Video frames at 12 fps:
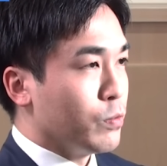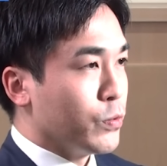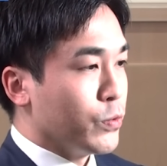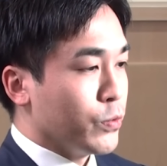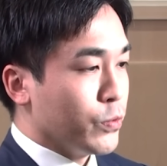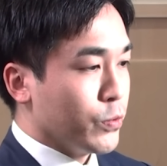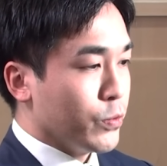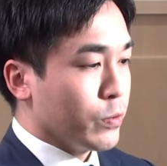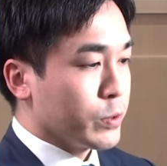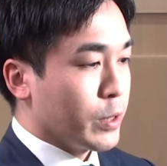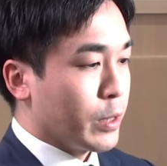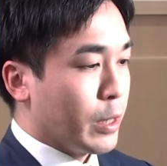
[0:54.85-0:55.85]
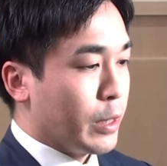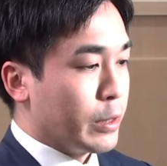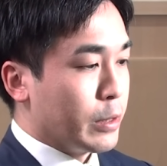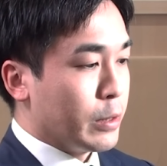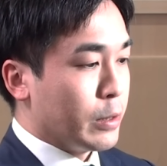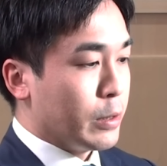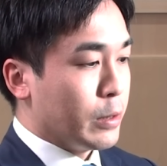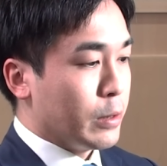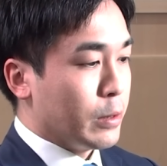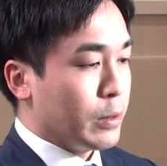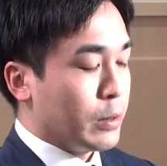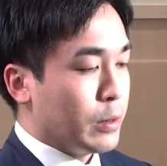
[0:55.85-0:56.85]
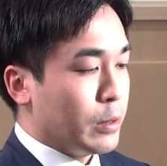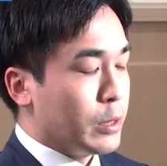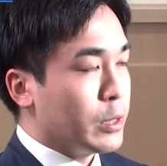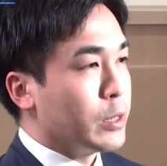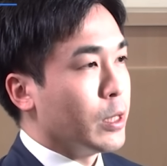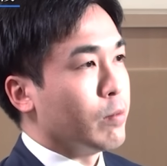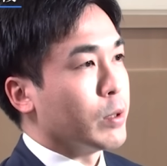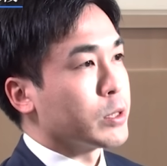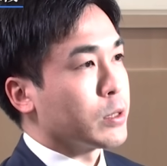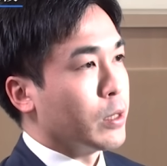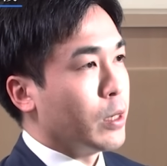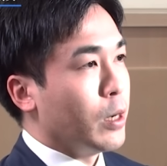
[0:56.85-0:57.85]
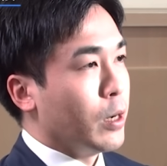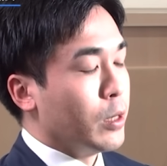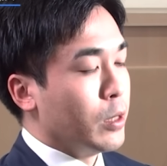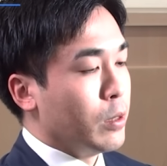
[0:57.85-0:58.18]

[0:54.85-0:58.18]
負の世界に生きていますから、